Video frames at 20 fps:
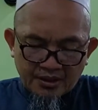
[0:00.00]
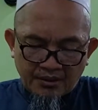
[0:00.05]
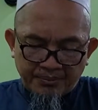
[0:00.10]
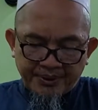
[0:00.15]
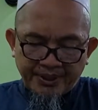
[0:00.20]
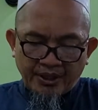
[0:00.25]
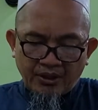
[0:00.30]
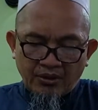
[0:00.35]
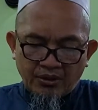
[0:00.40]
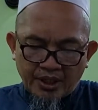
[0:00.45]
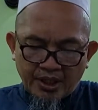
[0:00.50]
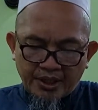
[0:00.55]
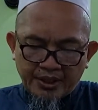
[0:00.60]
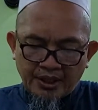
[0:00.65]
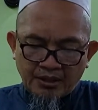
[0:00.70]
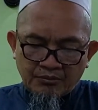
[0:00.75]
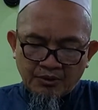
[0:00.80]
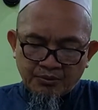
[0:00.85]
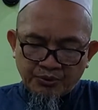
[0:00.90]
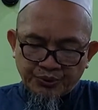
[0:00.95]
kepada orang
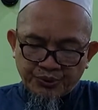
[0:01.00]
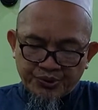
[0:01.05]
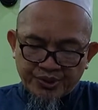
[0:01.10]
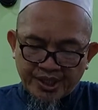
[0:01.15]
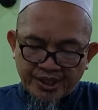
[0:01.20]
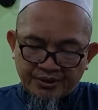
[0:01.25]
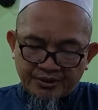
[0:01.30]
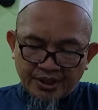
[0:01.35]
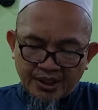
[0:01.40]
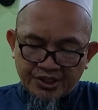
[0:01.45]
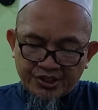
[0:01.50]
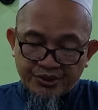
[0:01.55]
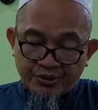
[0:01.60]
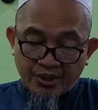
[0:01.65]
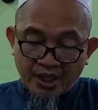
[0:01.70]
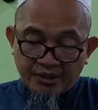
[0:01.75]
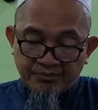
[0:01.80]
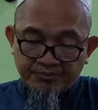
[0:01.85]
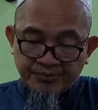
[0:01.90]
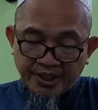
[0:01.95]
yang memutuskan tali
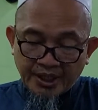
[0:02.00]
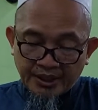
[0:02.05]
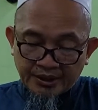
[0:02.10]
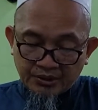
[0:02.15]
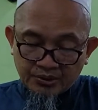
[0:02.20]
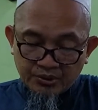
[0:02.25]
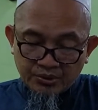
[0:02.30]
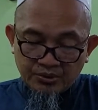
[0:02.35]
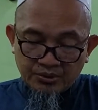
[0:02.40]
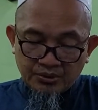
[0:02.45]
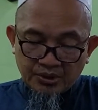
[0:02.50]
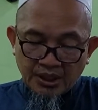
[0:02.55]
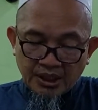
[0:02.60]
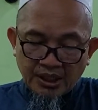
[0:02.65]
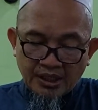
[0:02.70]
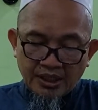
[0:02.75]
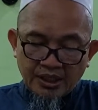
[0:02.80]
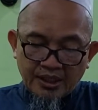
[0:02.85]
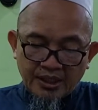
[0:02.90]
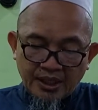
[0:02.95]
silaturahim denganku,
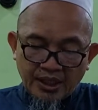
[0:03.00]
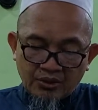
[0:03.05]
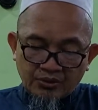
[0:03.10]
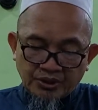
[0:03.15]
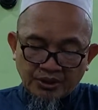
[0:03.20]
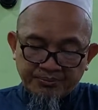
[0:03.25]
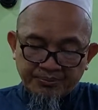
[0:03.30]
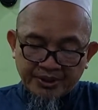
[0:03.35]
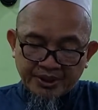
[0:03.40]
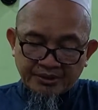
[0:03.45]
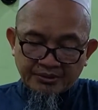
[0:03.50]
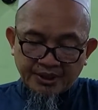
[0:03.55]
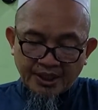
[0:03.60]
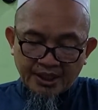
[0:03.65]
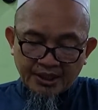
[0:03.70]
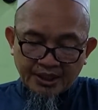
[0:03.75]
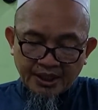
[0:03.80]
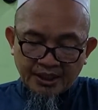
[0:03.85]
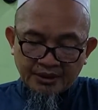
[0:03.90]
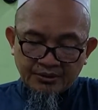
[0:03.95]
aku
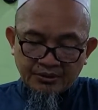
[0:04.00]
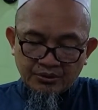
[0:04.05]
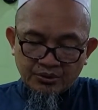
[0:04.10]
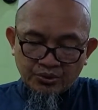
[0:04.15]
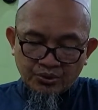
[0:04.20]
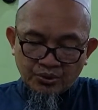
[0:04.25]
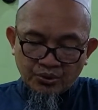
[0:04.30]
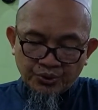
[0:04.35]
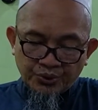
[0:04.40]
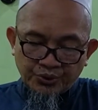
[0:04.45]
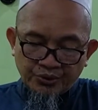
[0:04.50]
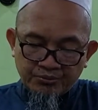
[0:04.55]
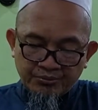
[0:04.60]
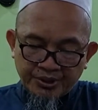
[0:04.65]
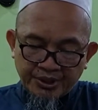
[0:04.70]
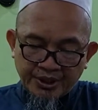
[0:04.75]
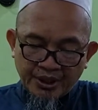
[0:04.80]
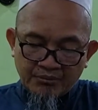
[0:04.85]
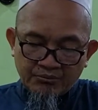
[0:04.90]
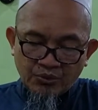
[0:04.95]
diperintahkan untuk
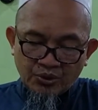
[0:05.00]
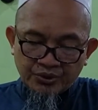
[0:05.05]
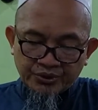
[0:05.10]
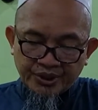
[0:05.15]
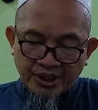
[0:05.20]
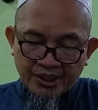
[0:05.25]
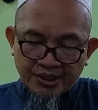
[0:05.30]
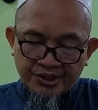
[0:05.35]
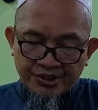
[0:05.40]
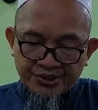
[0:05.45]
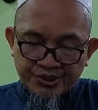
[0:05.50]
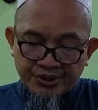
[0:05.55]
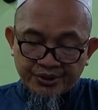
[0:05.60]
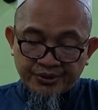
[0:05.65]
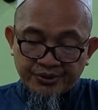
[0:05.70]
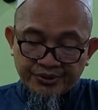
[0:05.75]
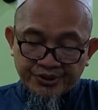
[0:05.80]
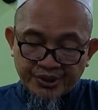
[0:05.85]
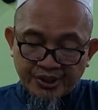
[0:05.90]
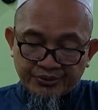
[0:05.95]
menyambung tali
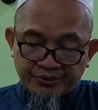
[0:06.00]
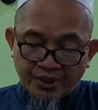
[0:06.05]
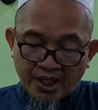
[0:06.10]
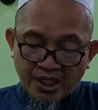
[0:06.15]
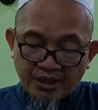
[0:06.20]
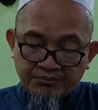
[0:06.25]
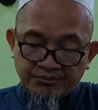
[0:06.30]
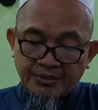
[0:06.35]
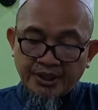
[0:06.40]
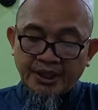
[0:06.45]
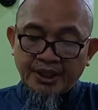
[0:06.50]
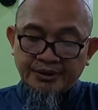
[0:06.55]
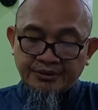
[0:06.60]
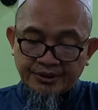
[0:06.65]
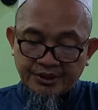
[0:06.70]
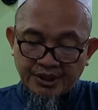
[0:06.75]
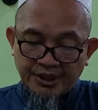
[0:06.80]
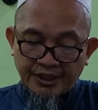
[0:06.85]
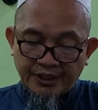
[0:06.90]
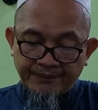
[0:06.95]
silaturahim
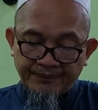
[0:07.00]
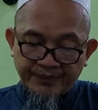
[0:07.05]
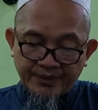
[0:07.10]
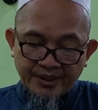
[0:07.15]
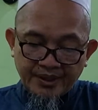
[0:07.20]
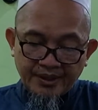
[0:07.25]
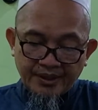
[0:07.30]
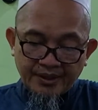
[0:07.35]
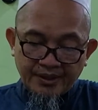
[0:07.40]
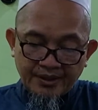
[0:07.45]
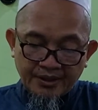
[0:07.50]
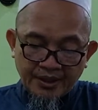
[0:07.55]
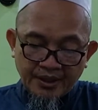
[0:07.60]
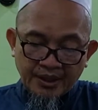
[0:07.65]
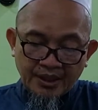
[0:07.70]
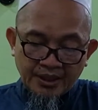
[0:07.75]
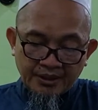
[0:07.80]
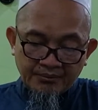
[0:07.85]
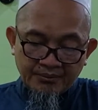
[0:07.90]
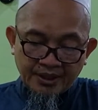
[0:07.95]
dengannya. Yang
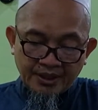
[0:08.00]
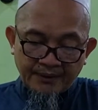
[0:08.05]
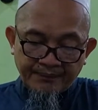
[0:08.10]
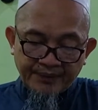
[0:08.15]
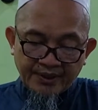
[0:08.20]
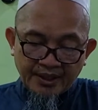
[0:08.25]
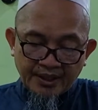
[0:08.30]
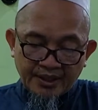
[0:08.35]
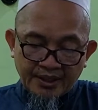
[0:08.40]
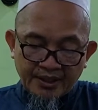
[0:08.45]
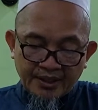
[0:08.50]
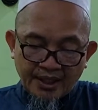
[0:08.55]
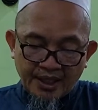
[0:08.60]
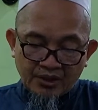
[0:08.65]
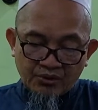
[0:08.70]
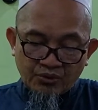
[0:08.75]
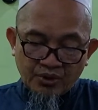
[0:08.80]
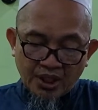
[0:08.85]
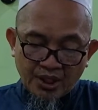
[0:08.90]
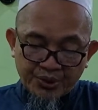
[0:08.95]
kelima,
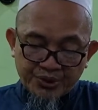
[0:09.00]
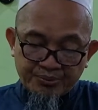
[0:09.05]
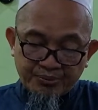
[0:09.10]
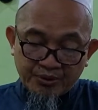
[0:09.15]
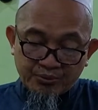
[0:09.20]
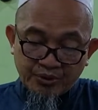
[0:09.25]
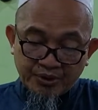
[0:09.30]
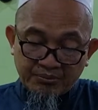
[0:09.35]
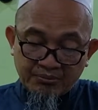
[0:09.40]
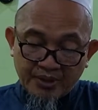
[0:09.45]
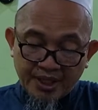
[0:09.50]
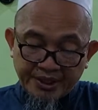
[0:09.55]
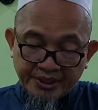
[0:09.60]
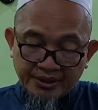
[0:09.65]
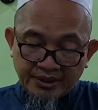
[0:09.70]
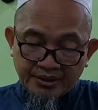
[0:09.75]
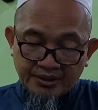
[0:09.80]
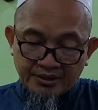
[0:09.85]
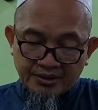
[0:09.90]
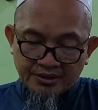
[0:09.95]
aku harus berbuat baik
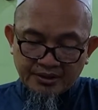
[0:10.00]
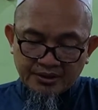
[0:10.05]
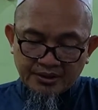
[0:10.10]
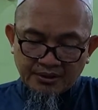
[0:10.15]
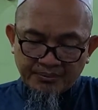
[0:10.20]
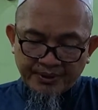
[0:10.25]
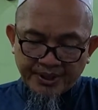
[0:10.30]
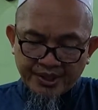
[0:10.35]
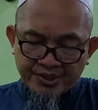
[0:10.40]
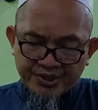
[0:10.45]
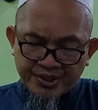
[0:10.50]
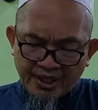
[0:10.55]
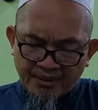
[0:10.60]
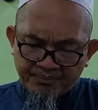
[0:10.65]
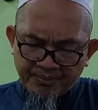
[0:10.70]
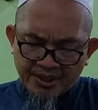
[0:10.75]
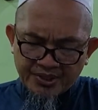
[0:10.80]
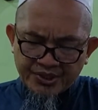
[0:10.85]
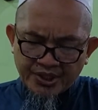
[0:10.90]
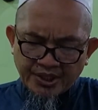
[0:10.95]
kepada
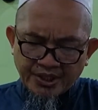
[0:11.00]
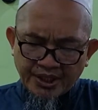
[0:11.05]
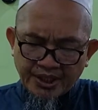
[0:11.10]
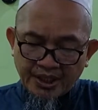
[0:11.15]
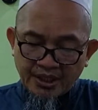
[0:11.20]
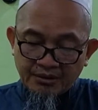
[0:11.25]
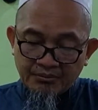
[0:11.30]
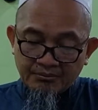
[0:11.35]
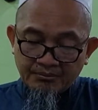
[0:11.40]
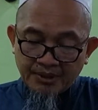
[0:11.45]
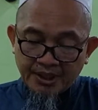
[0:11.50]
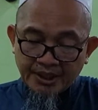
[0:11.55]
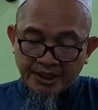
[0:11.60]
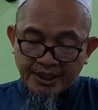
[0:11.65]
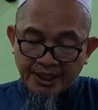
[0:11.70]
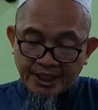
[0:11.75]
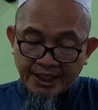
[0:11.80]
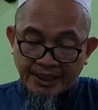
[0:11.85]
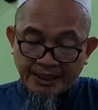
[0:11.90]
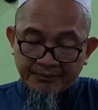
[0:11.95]
siapa saja yang
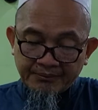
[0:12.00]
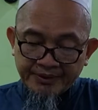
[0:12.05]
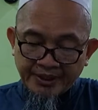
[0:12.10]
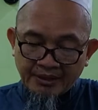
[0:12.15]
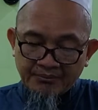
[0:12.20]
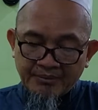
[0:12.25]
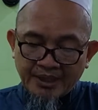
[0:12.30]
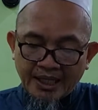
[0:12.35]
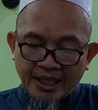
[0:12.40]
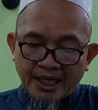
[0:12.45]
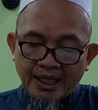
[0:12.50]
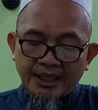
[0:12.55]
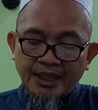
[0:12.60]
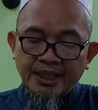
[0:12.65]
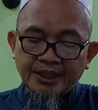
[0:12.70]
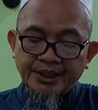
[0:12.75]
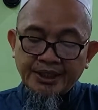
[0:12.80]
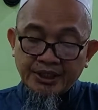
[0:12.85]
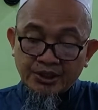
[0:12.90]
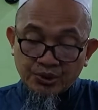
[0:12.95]
menghil yang
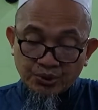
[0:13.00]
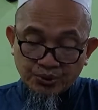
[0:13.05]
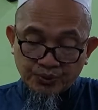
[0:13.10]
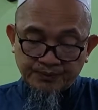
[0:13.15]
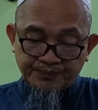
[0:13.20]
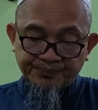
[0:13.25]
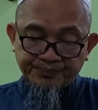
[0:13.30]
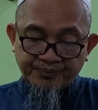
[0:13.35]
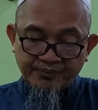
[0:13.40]
menghalangiku.